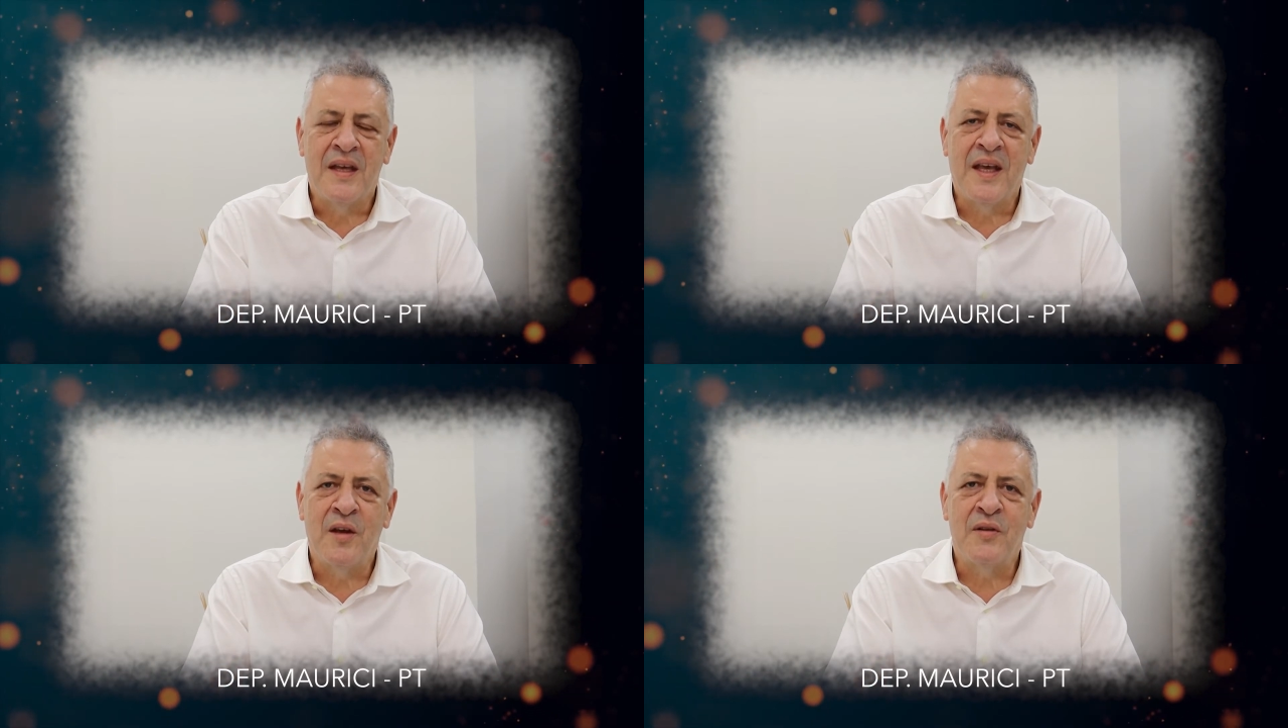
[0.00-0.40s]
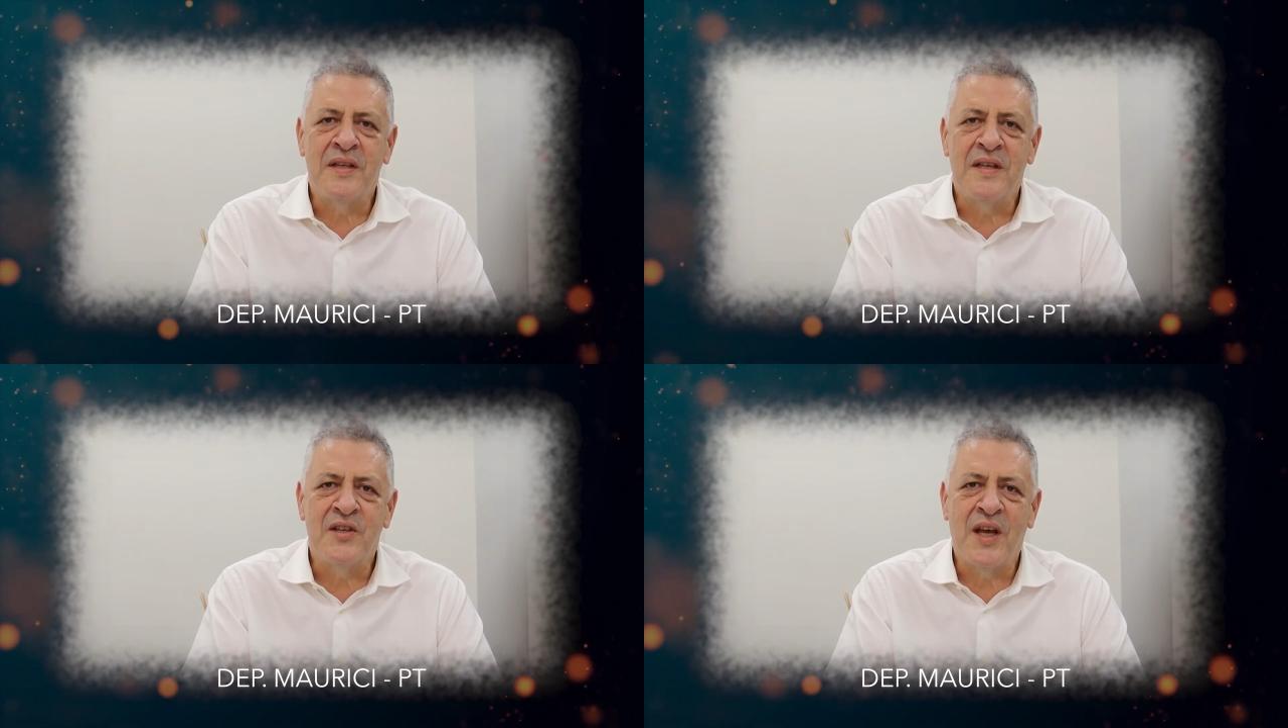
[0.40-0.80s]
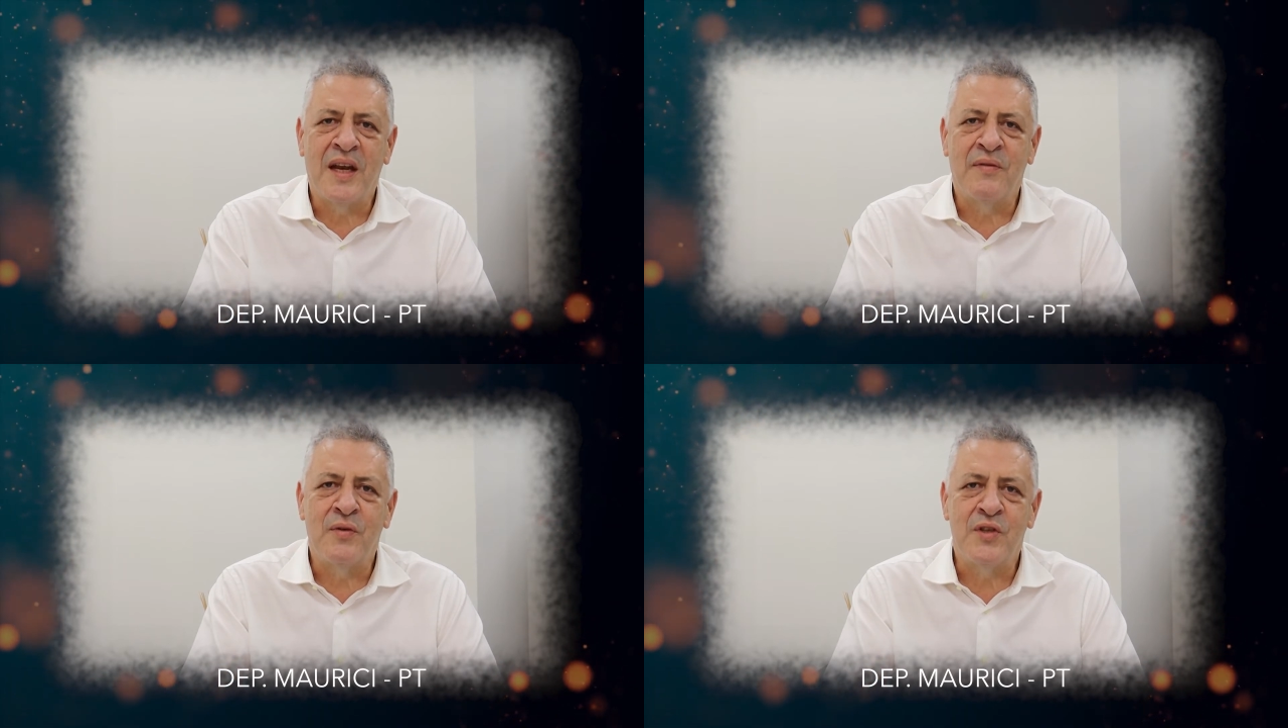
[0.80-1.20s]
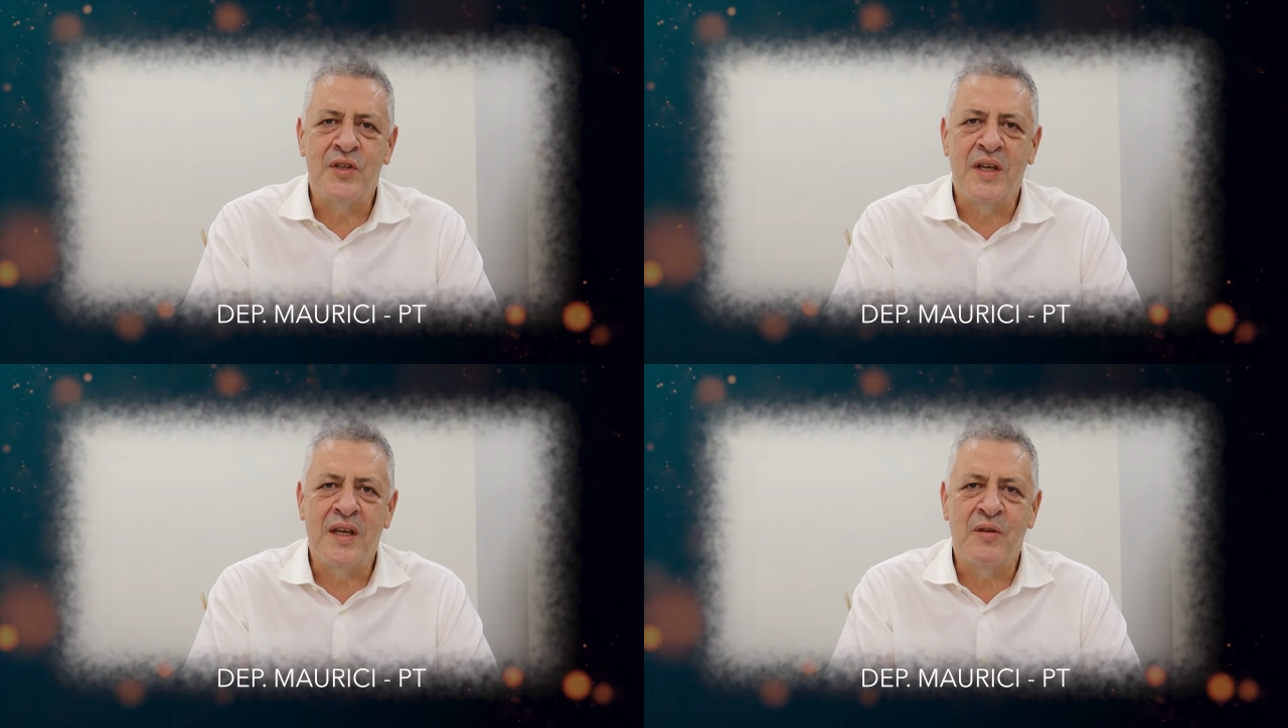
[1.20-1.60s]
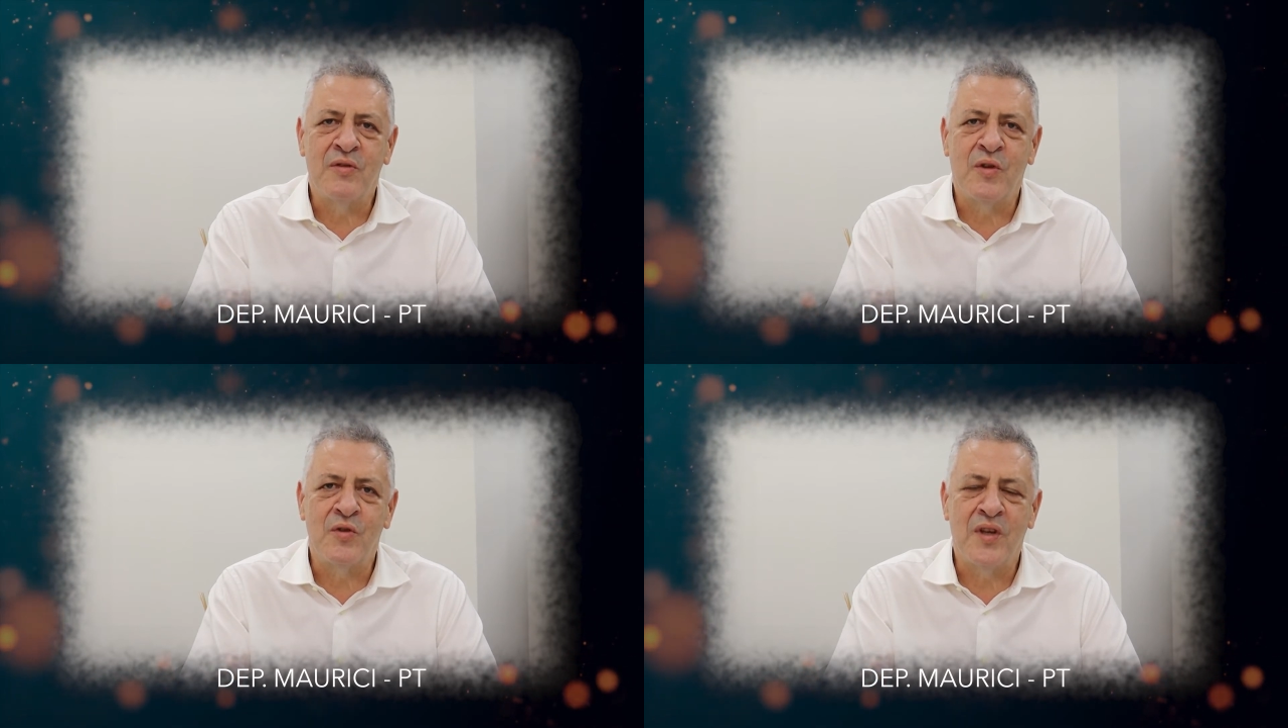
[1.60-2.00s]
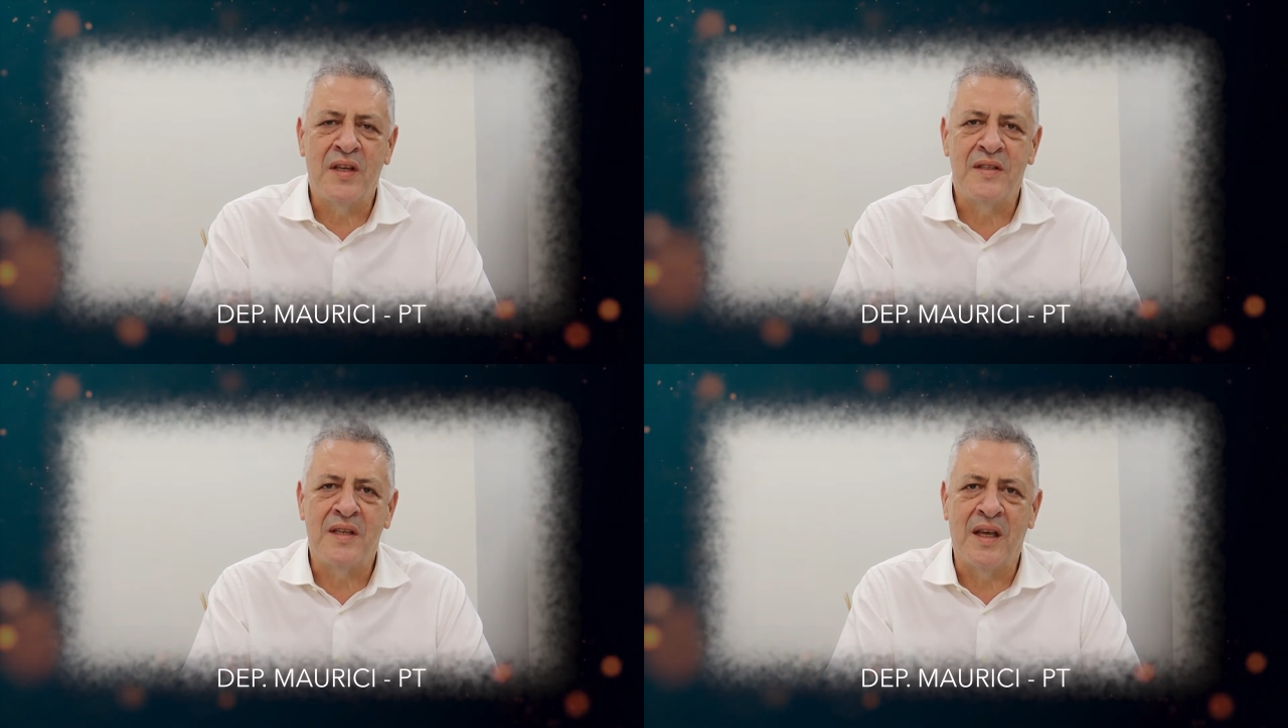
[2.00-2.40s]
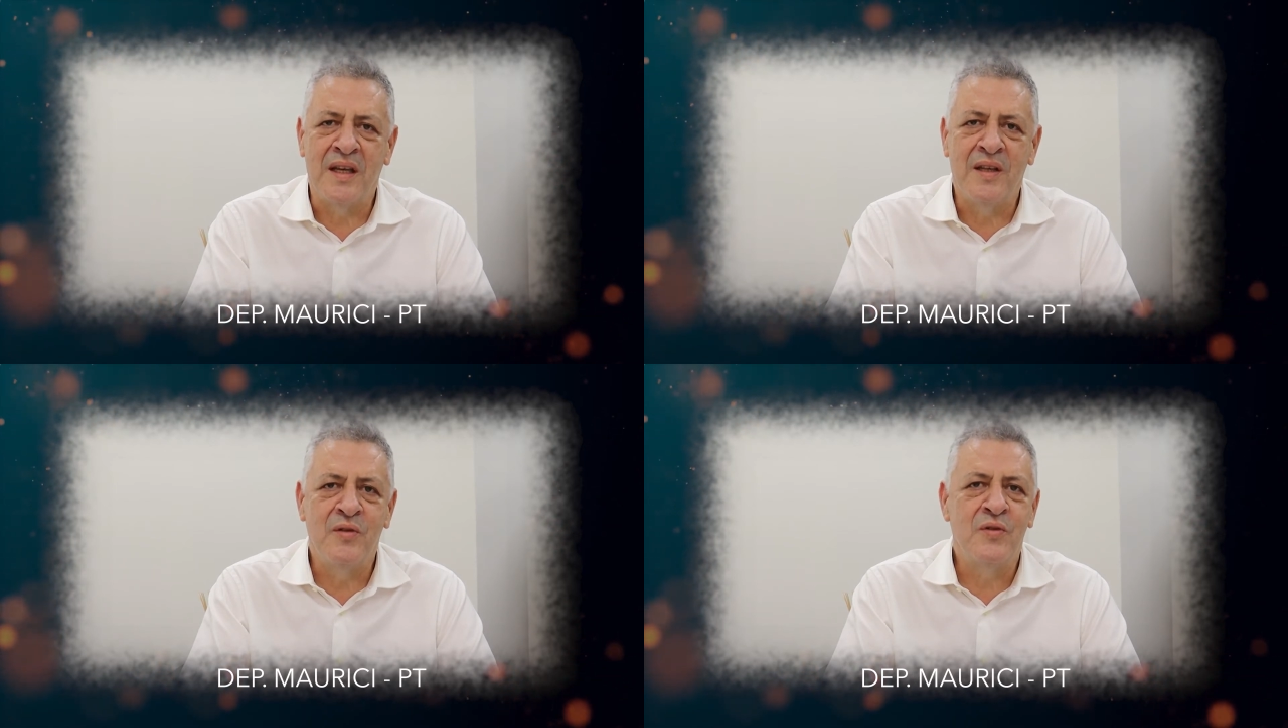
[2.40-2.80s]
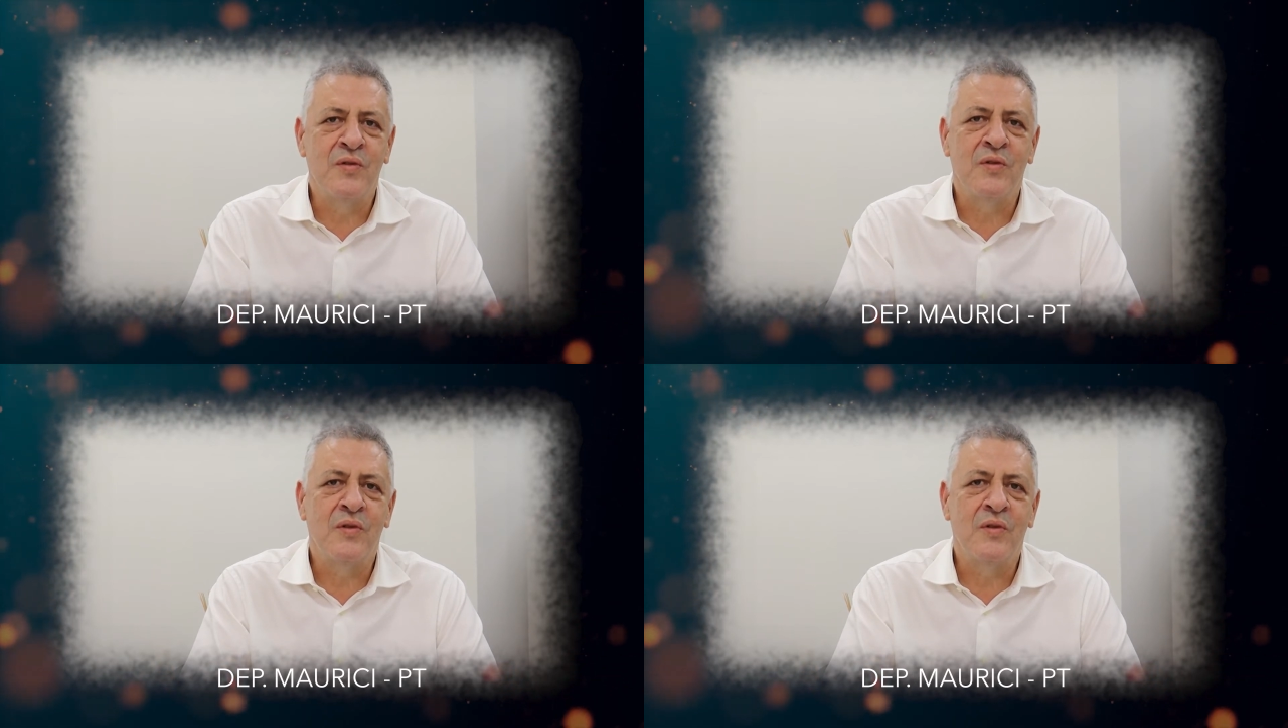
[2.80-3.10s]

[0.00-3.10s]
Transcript: Quero desejar a você e aos seus entes queridos,